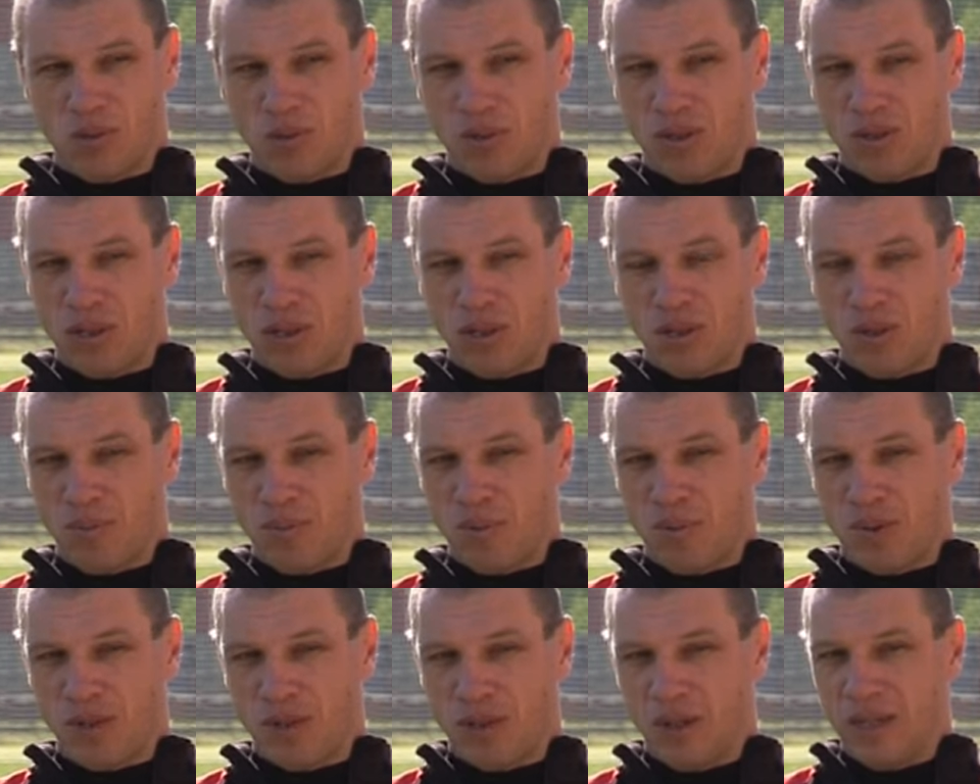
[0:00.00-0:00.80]
никогда не
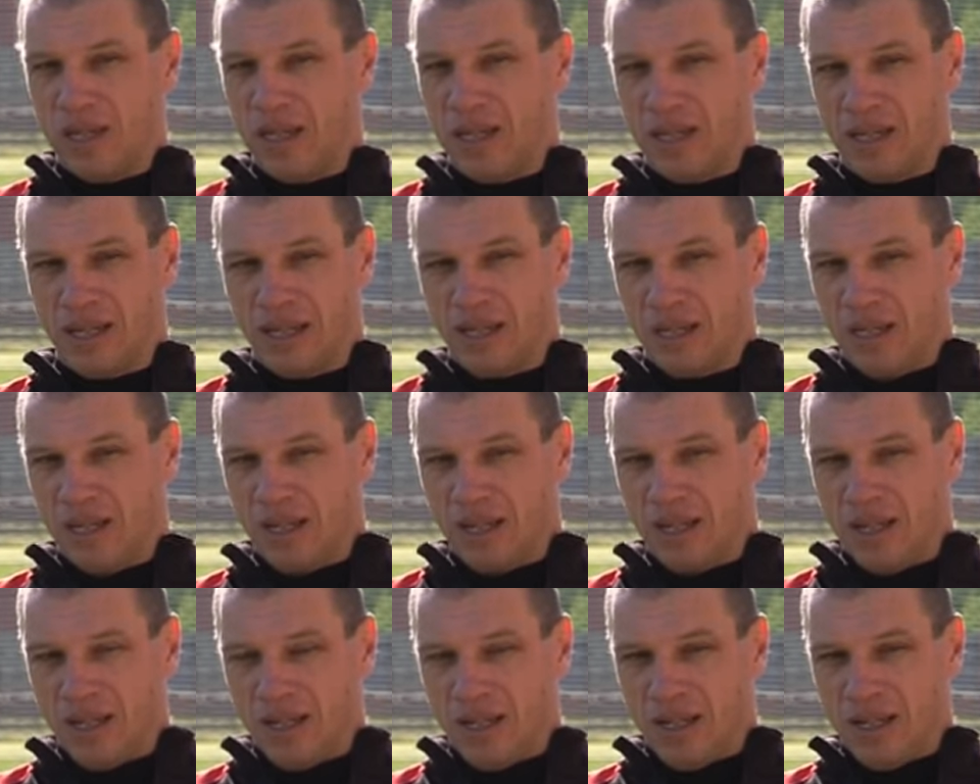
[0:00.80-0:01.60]
было. И
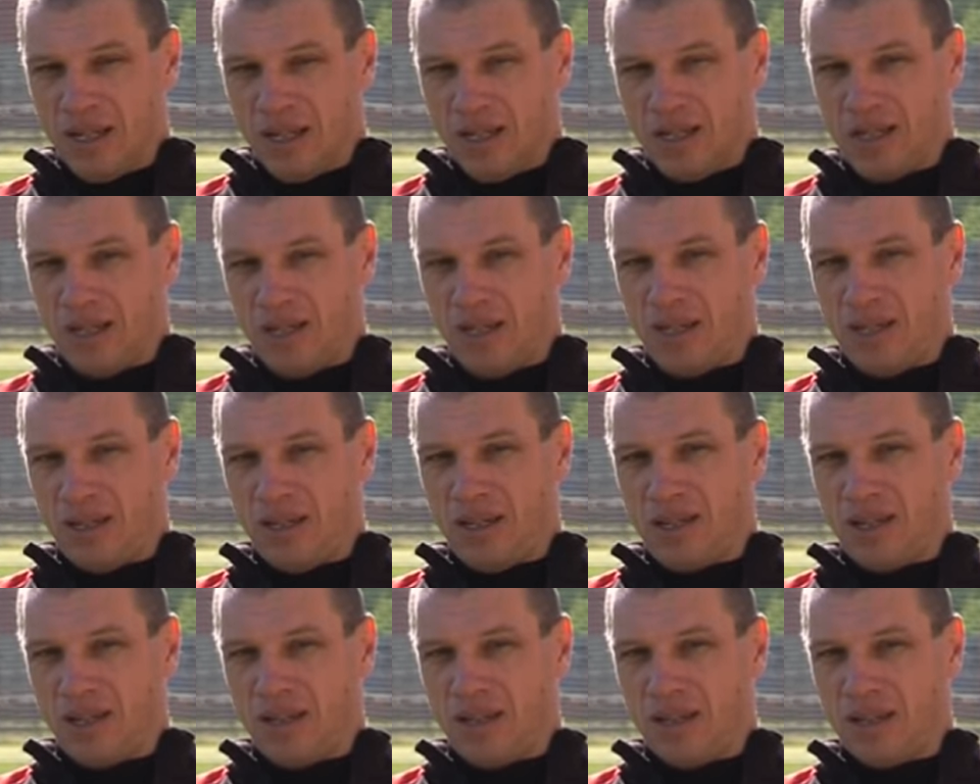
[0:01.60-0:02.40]

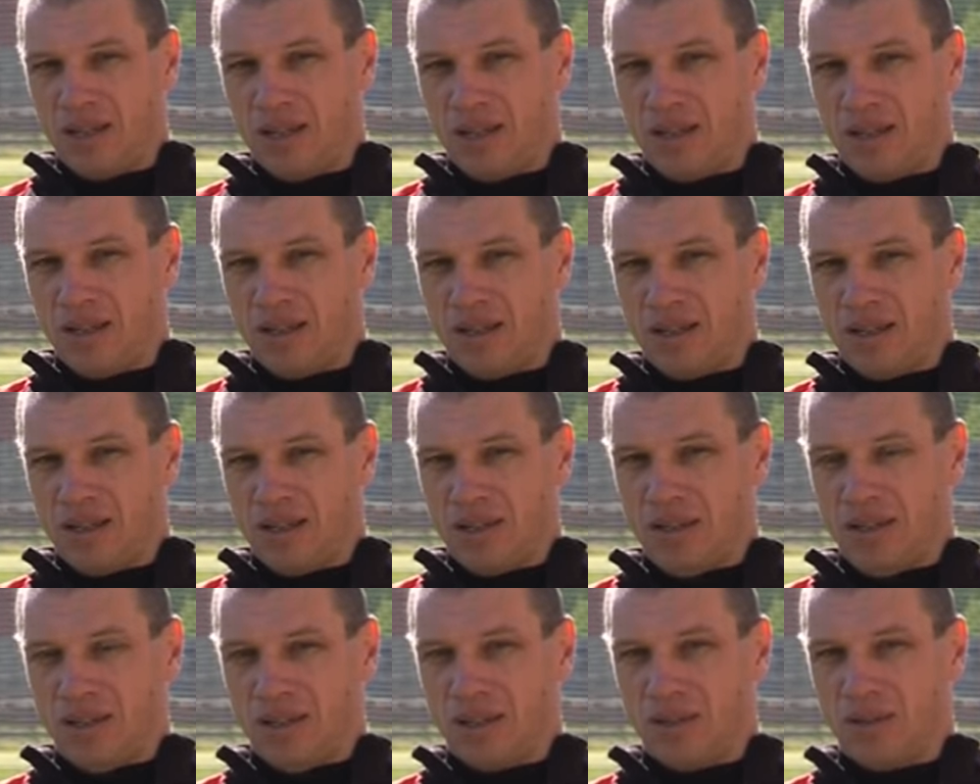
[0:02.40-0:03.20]
и
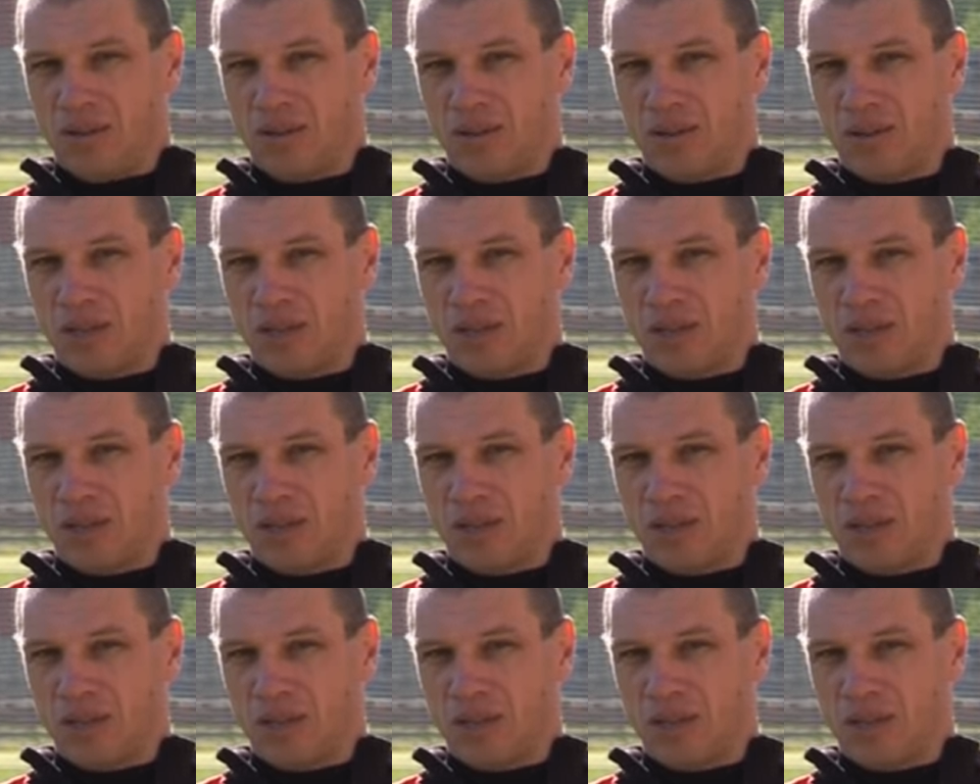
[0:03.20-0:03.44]
у